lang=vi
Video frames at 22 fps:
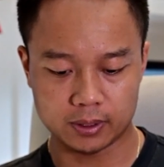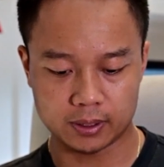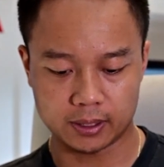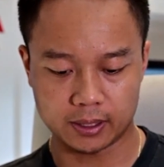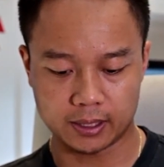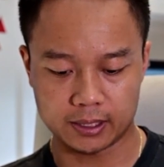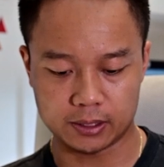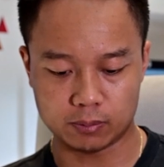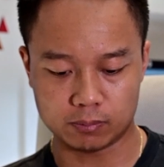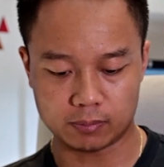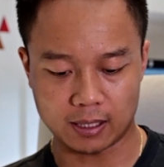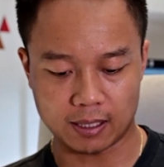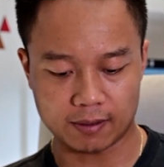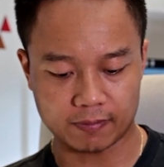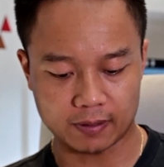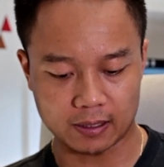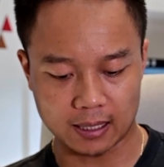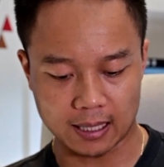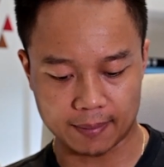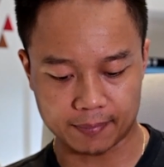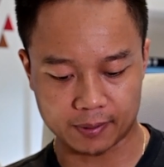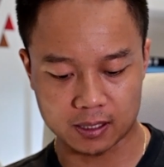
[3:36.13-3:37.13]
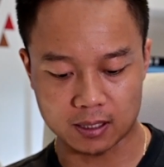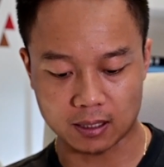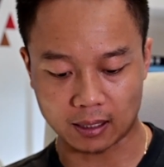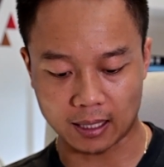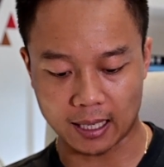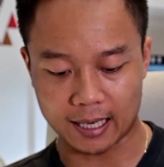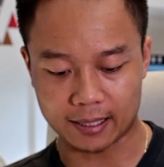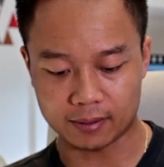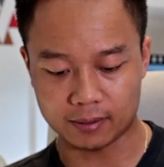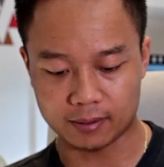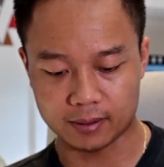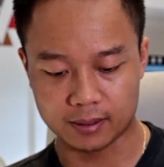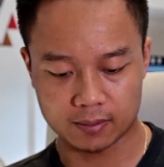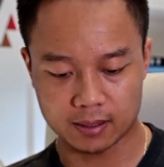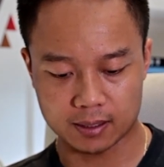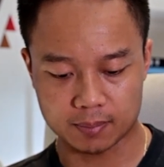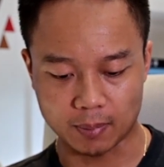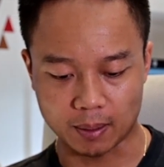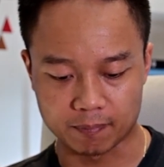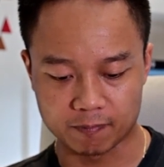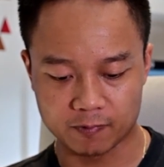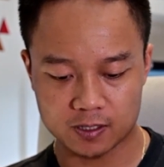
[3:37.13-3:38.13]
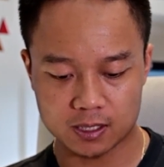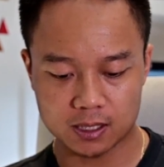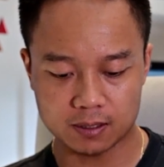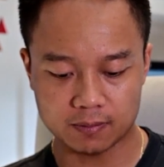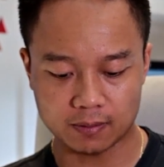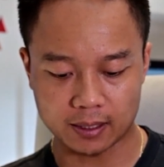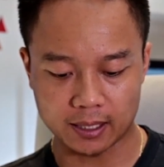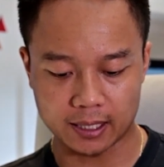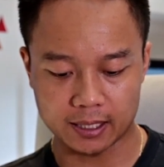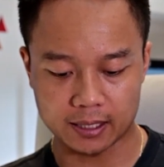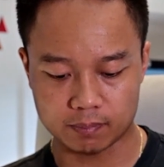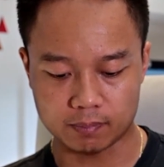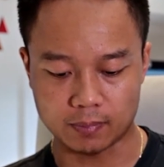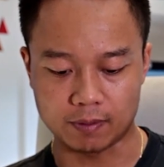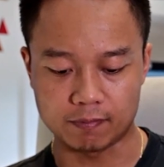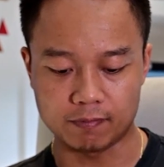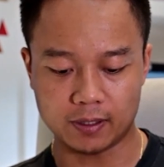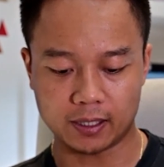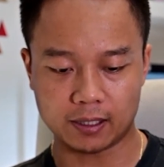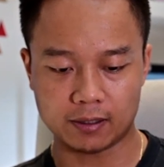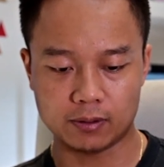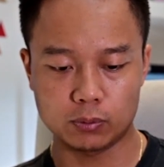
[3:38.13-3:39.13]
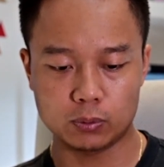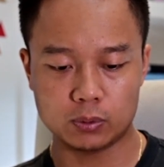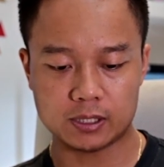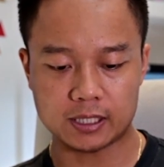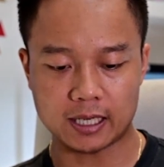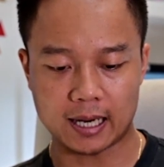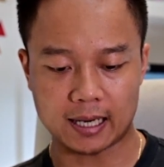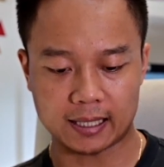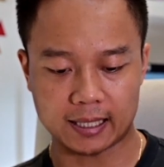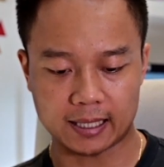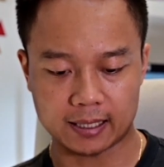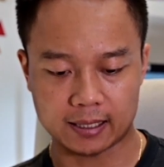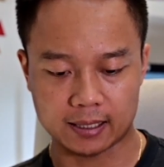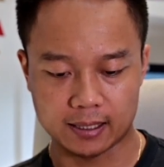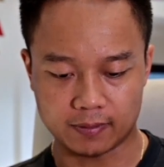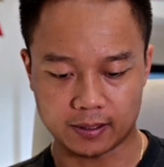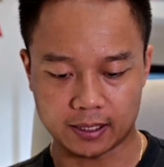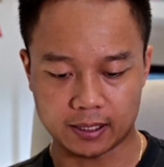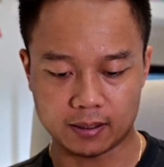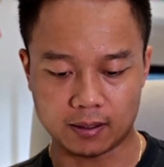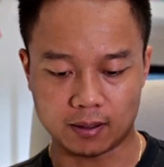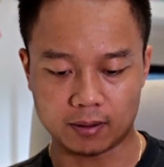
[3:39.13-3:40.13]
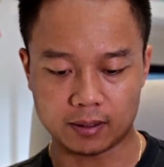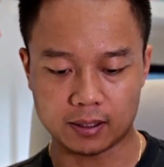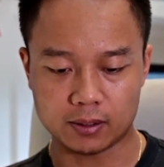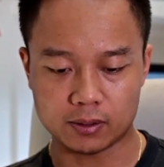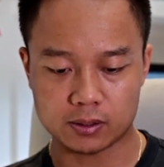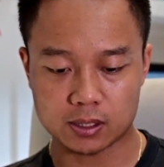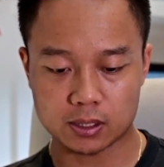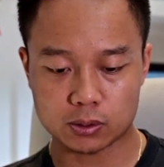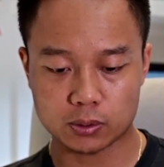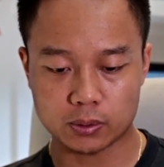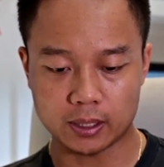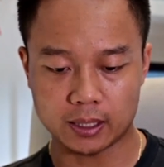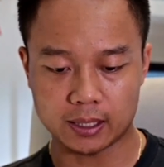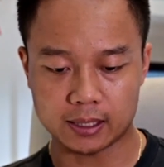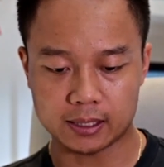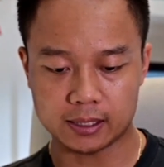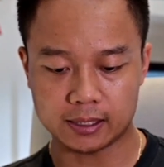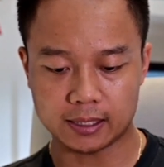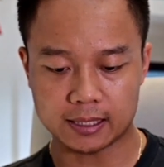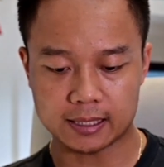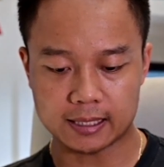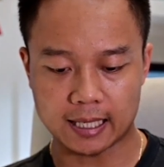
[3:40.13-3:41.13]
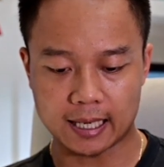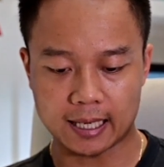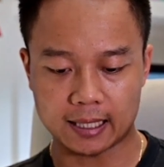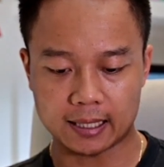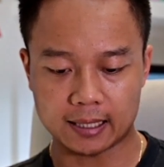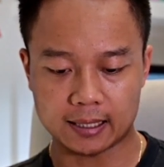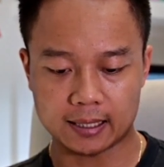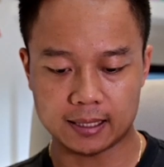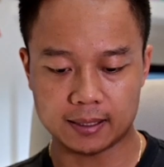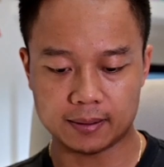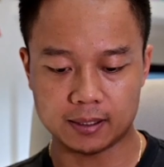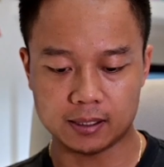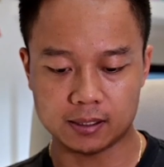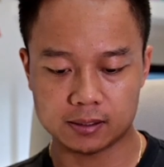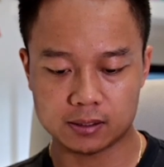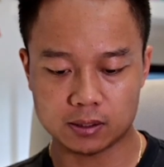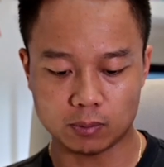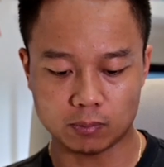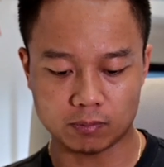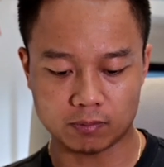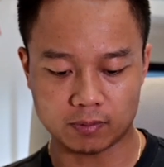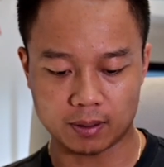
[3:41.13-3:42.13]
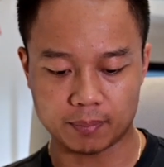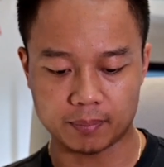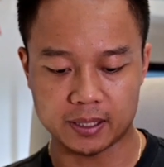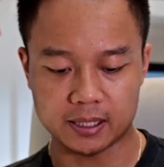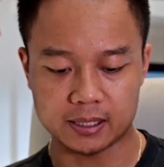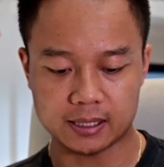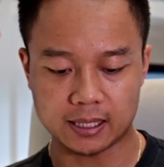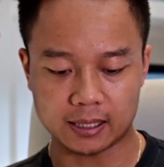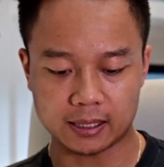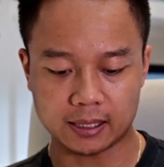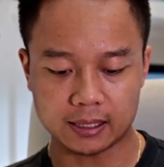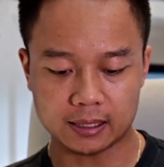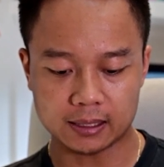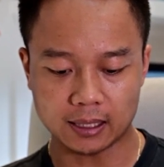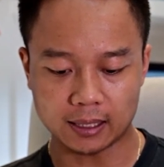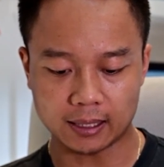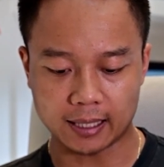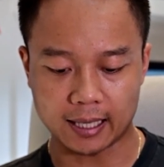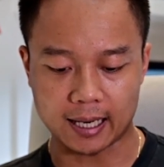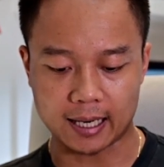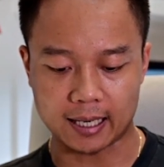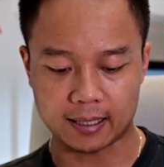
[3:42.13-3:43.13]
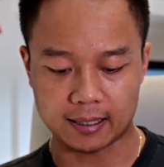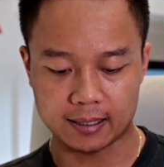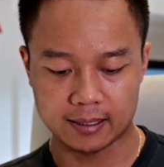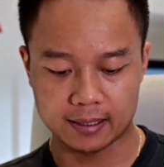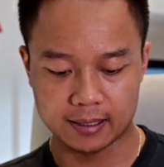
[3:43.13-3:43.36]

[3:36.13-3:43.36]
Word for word: thì chúng ta vẫn làm ngược lại thôi bấm giữ vào đây bấm vào cái nút trang này và khi đó thì nó sẽ xuất hiện những cái trang à, ứng dụng và mình sẽ tích tất cả